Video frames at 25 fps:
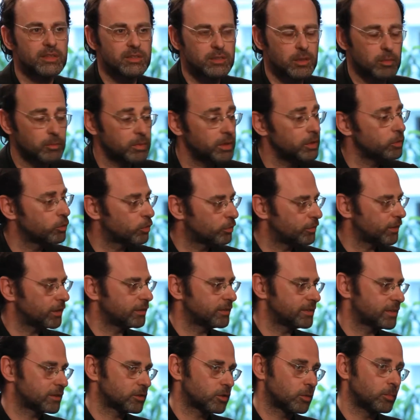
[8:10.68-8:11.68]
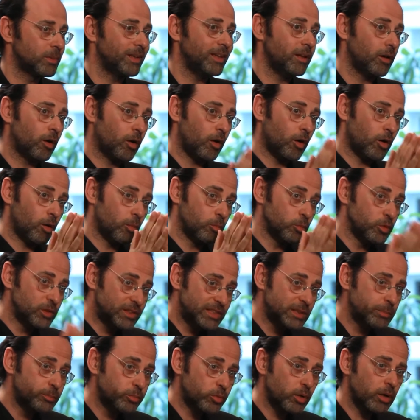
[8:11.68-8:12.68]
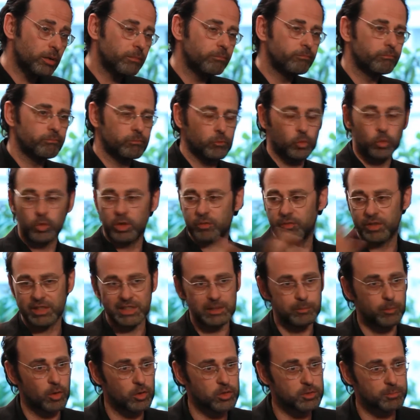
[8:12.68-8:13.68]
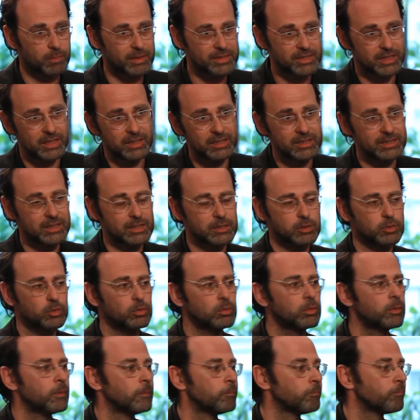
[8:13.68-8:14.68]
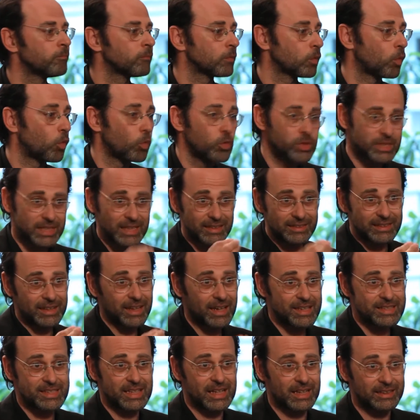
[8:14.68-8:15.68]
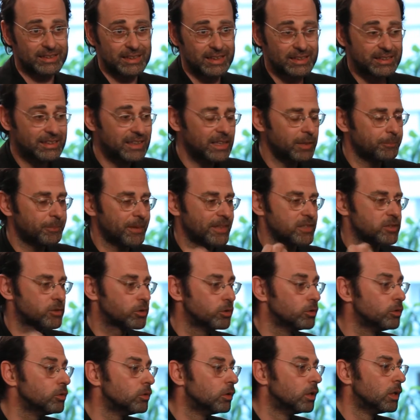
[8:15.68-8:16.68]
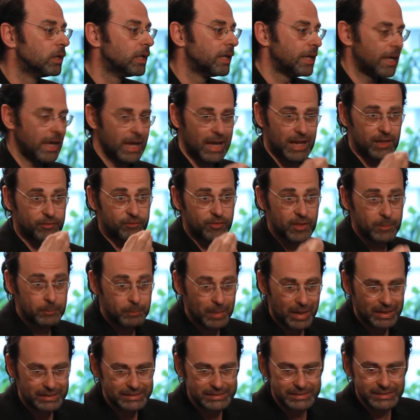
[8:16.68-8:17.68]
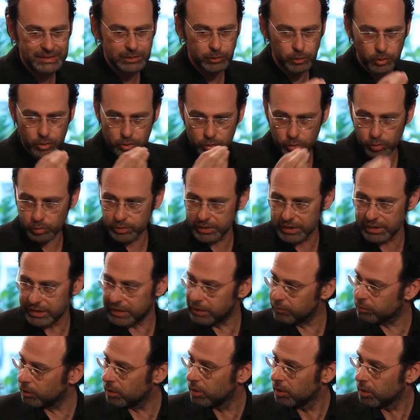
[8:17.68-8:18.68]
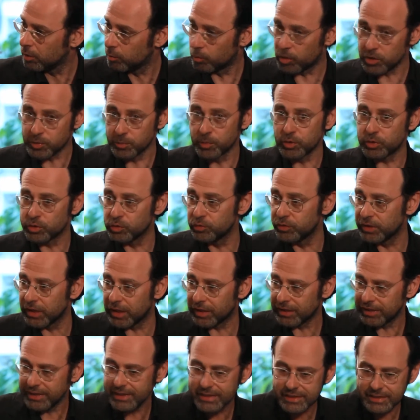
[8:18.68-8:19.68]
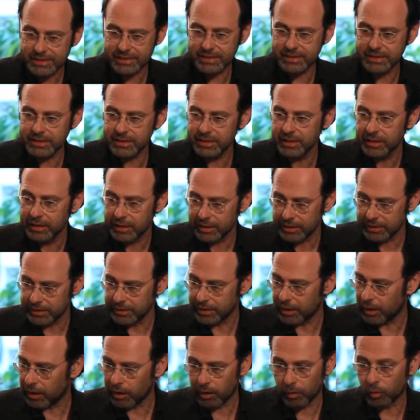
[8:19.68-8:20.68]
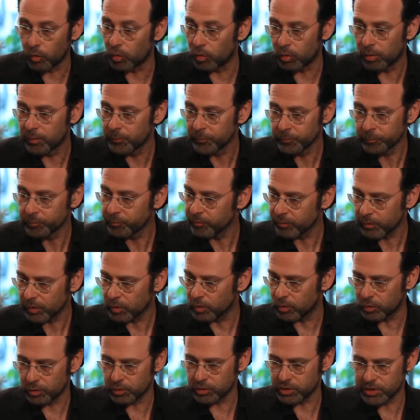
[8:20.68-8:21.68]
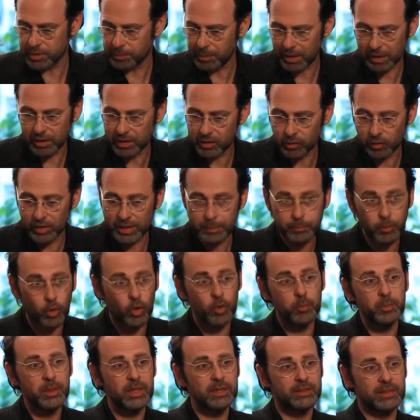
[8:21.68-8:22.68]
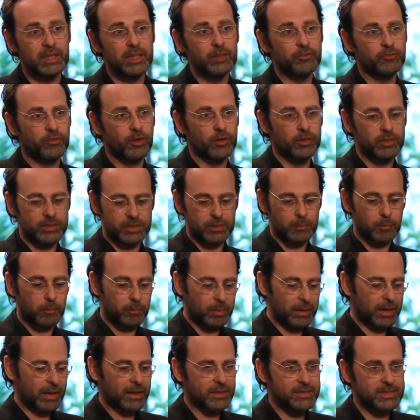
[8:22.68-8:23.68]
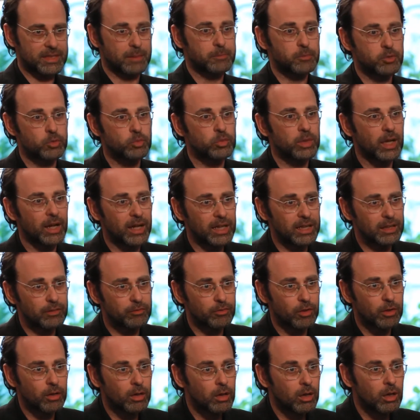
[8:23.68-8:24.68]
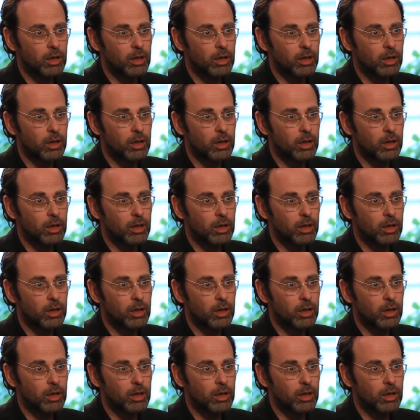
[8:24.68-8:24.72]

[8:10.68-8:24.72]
assemblées, de faire des assemblées en multipoint, donc effectivement en spatialisation. On s'intéresse à la technique parce qu'elle fait partie de ce qu'on délivre. Moi, je me souviens ici, il y a, je euh, ne euh, je sais pas, quand les premiers téléphones plats Samsung arrivent,